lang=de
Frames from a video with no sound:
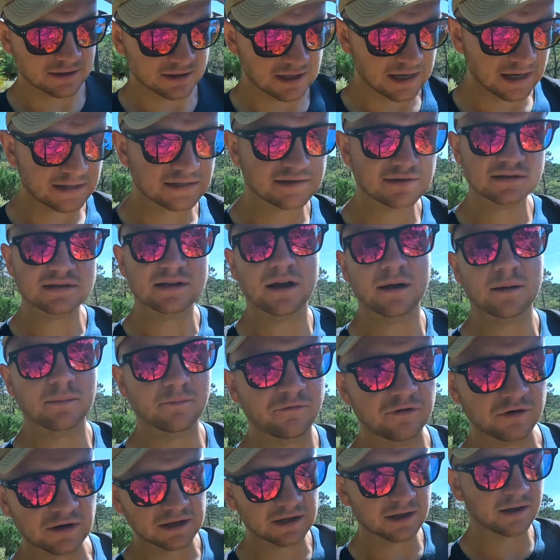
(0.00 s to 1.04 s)
gern zu sagen
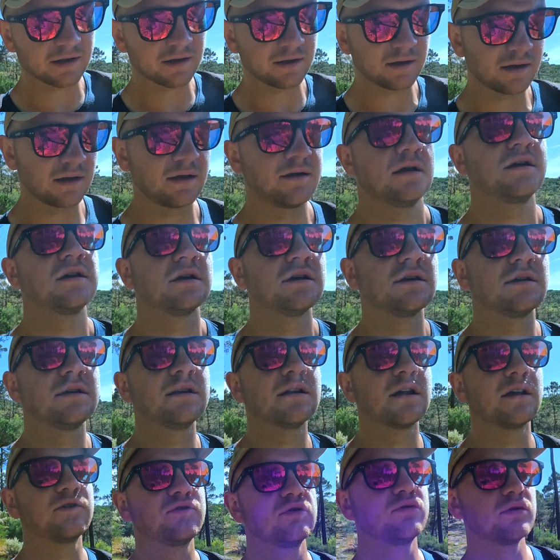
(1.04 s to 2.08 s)
pflege, die
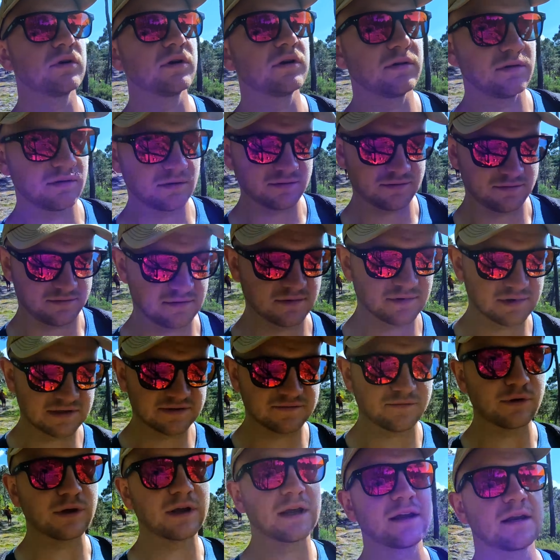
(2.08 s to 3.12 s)
Natur
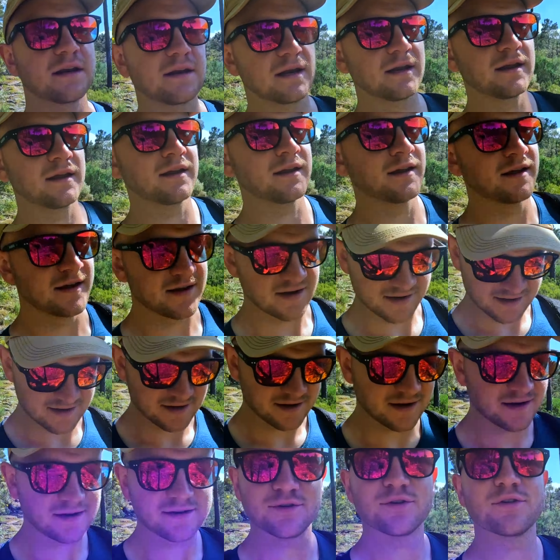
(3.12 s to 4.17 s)
ist für jeden,
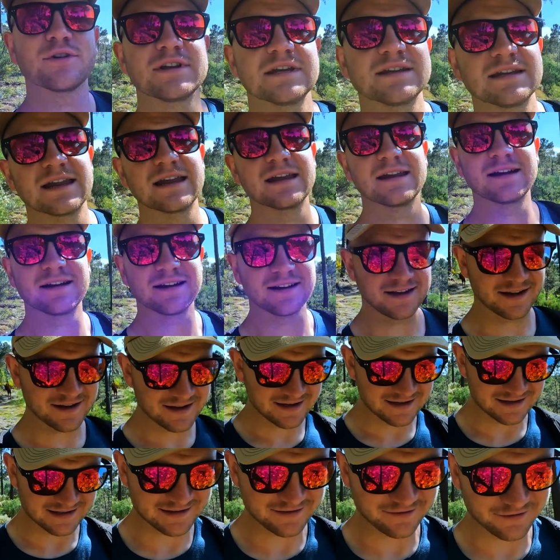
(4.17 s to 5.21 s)
doch nicht jeder
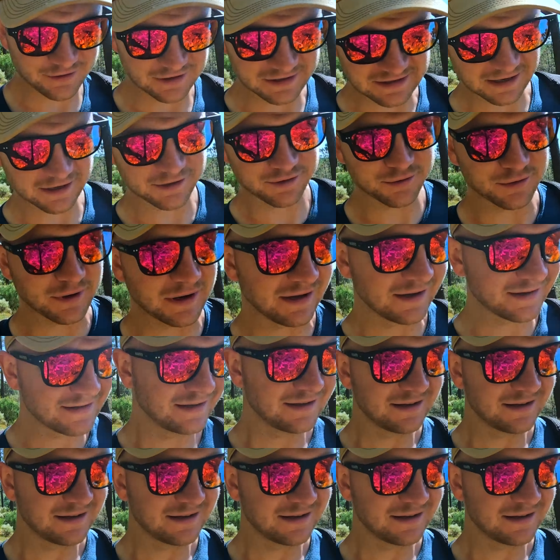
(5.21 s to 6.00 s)
ist für die Natur.